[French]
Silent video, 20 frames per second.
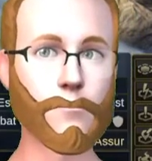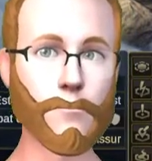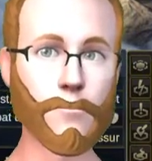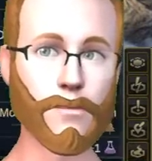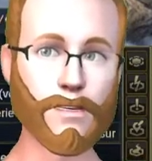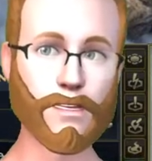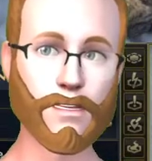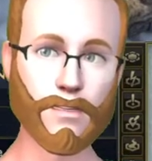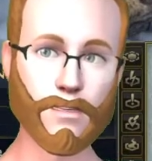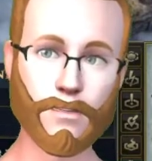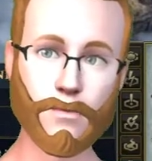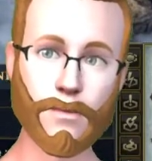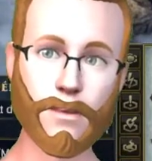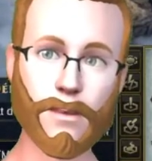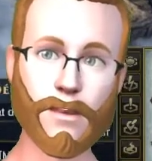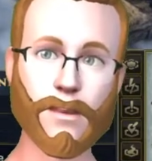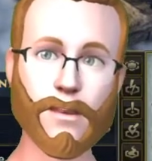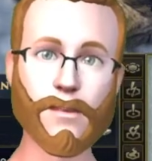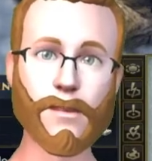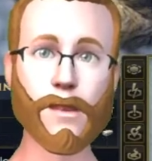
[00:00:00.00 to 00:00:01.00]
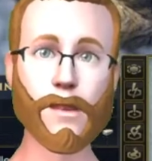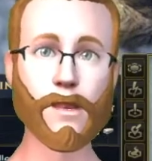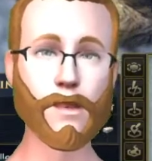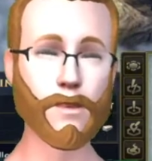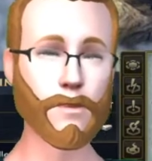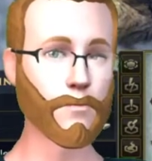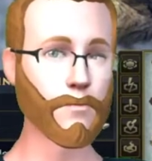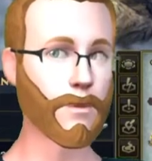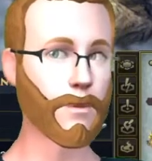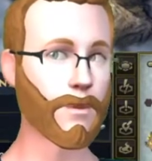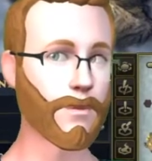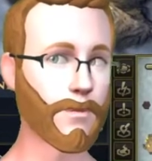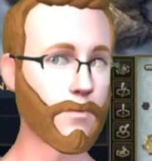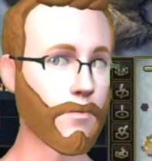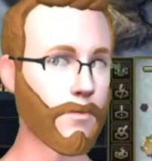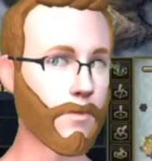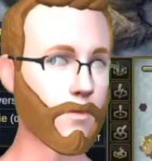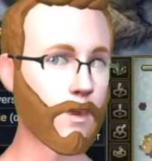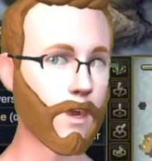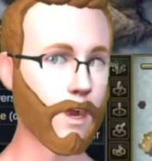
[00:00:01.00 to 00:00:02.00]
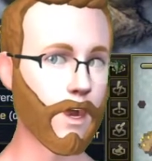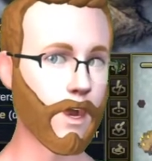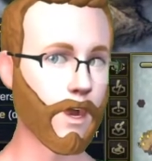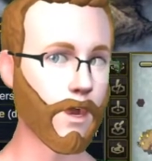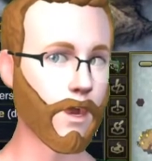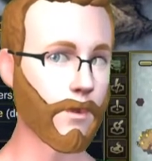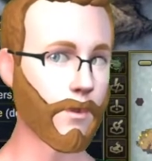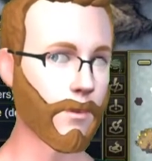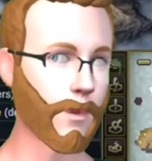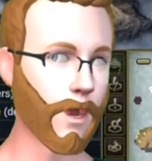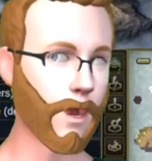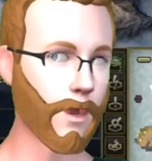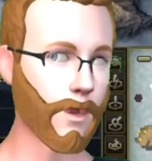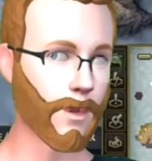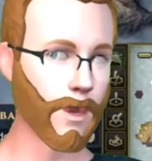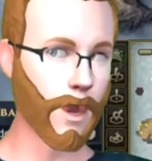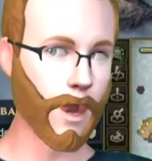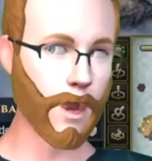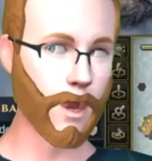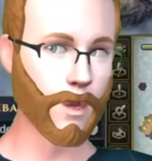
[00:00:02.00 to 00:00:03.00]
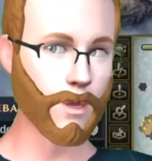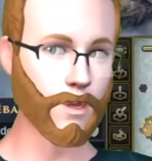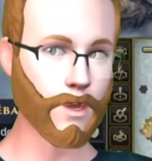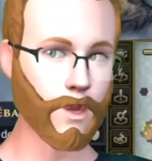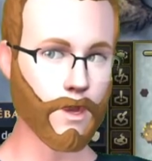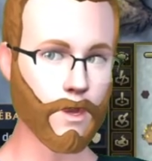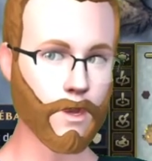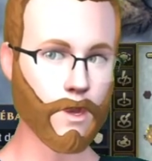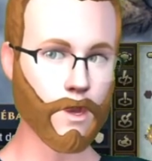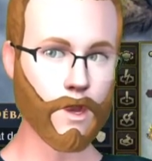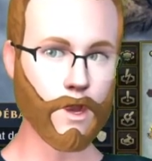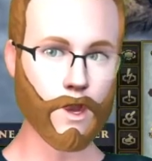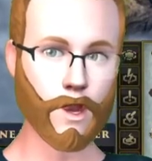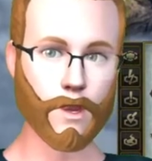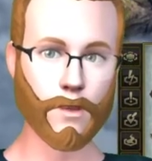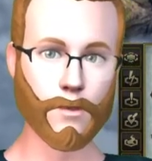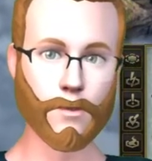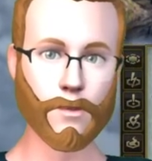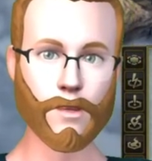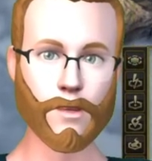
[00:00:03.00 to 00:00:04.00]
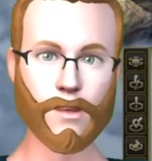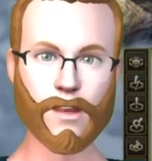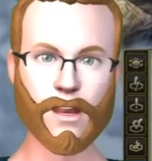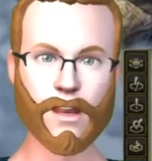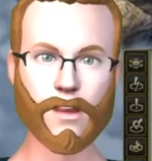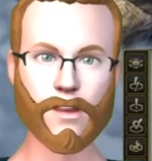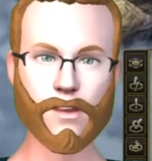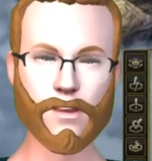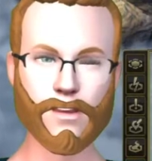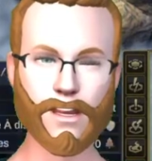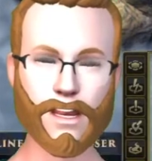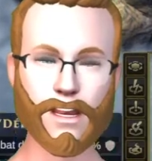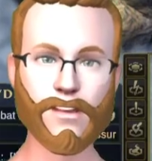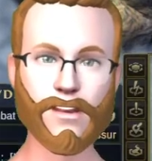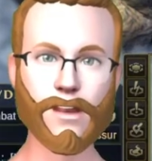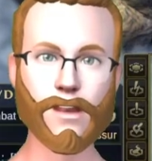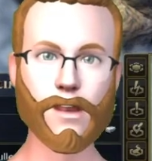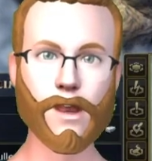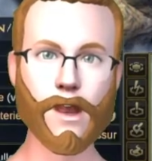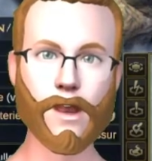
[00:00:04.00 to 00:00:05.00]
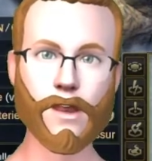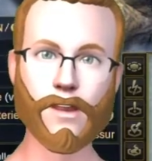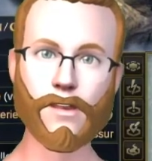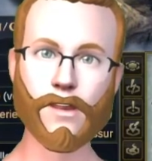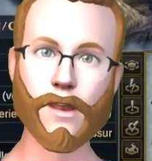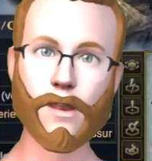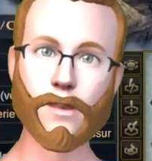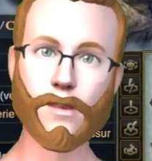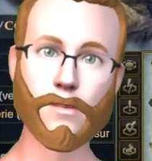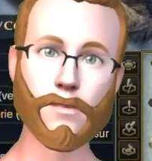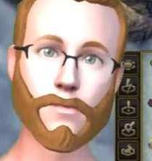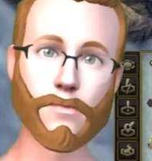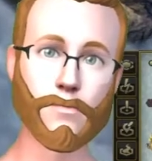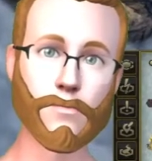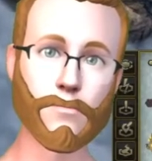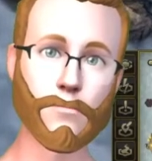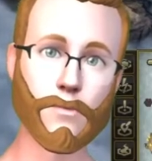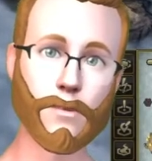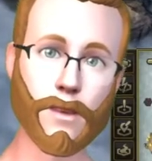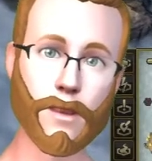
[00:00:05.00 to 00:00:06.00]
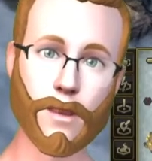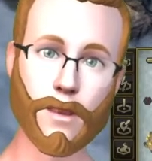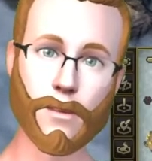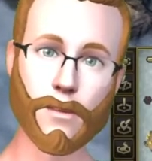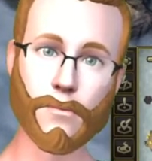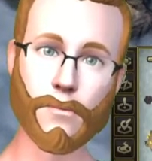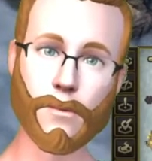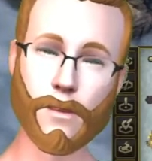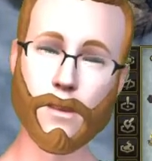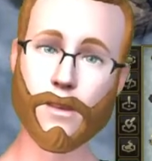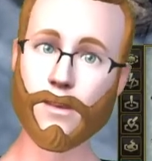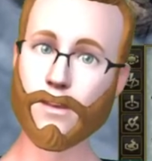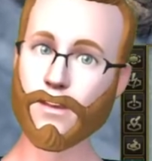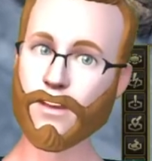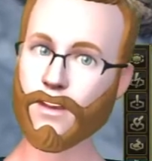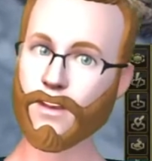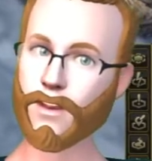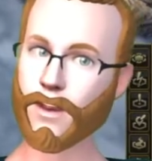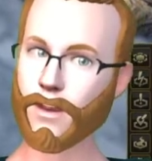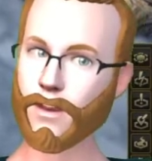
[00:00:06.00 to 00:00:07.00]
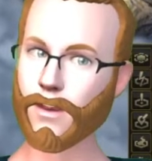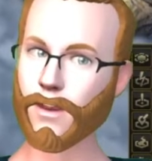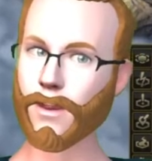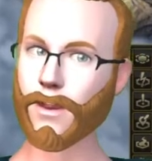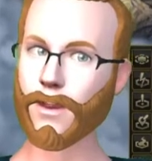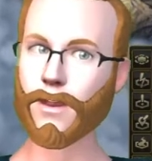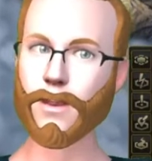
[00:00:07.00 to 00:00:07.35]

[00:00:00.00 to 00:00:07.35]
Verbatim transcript: Donc, premier bâtiment que vous pouvez euh, construire avec le, zoroastrisme, une fois que vous l'avez fondé, euh, c'est le monastère.